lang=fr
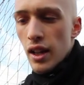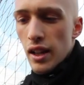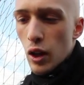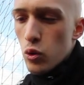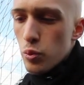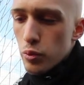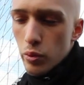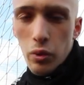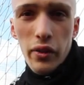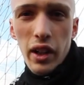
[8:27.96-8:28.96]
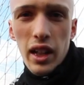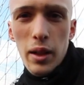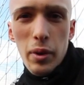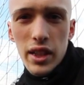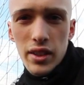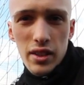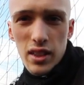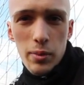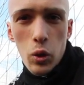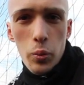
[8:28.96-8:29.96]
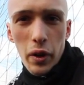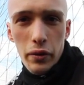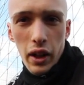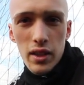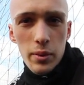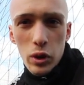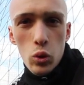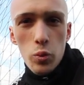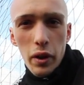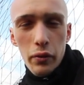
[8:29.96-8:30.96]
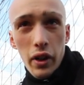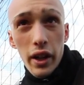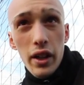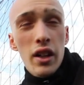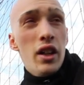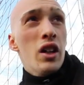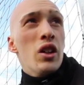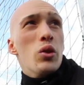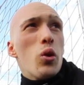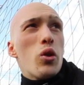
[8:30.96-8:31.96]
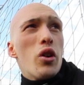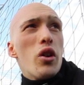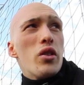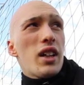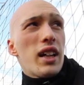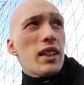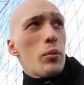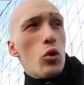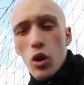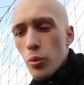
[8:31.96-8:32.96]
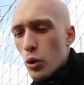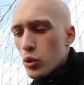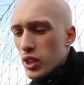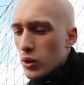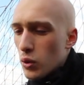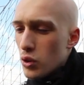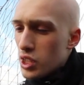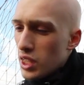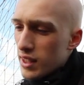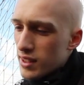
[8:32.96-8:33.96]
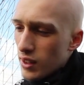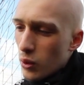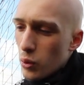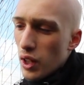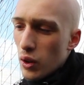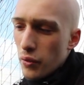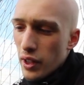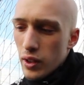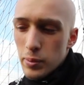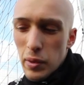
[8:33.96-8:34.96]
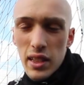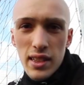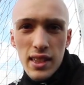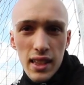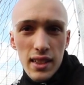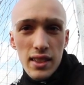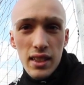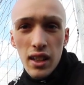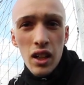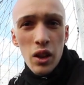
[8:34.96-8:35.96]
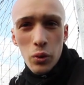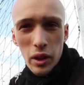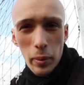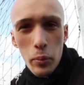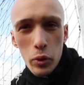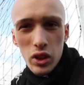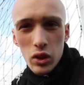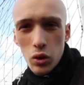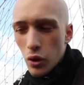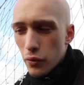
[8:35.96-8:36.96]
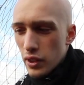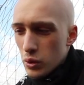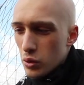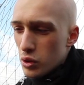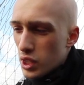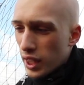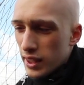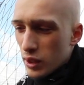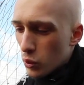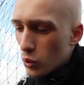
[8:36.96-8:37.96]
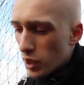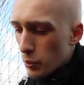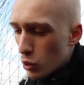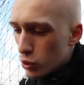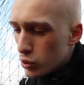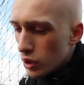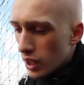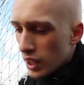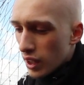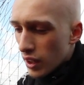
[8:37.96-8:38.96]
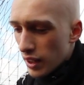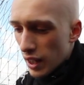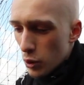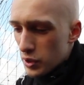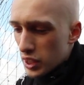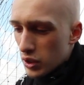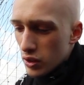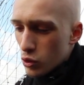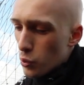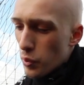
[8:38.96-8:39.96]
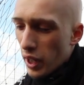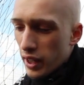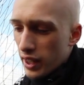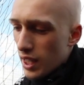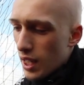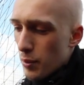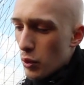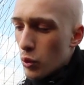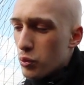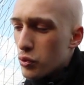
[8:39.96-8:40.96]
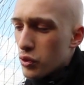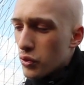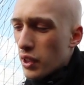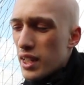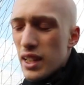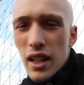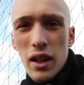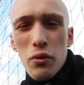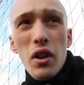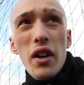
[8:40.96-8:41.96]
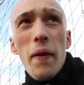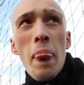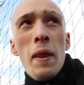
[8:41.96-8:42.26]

La coupe, moi avec l'hybride, ça c'est ma coupe préférée, c'est mes deux coupes préférées. Donc euh, très très bon gant, beaucoup de technologie, là c'est enroulé à l'envers, c'est pas ici, c'est ici. Donc il y a plein de petits trucs en fait de, Sheridan que nous on aime beaucoup. Là le petit cut super agréable, le pouce voilà il est à la fois